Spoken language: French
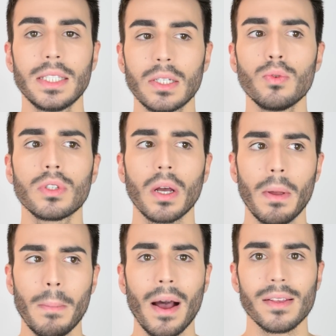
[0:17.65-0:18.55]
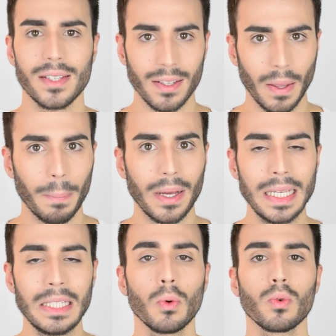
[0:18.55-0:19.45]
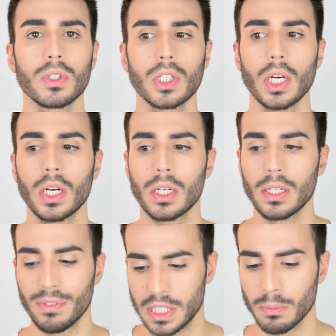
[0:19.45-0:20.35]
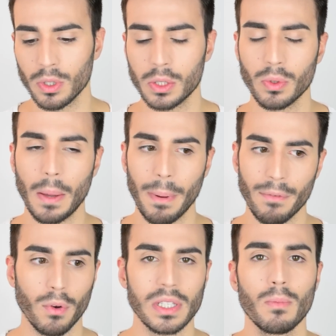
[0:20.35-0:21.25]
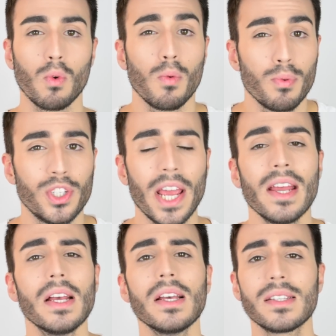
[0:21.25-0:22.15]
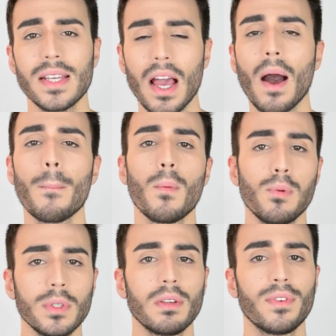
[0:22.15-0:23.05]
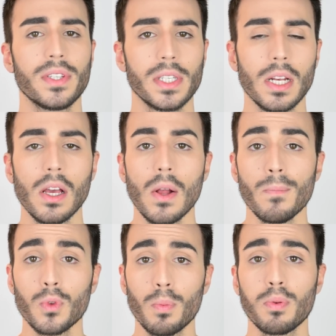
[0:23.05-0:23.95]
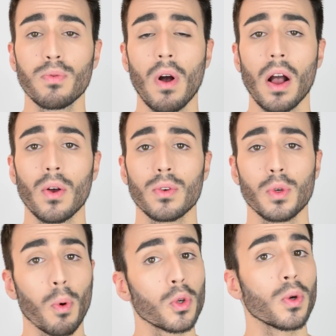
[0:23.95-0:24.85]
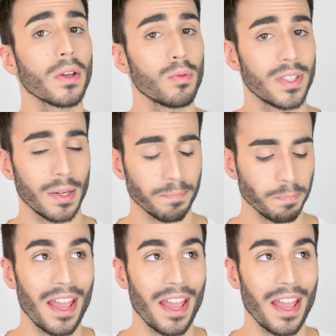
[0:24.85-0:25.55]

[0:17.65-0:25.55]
qui coûte quand même un certain prix. Donc, euh, effectivement, si on n'a pas forcément le budget, c'est un peu plus difficile de pouvoir euh, se procurer tout ça.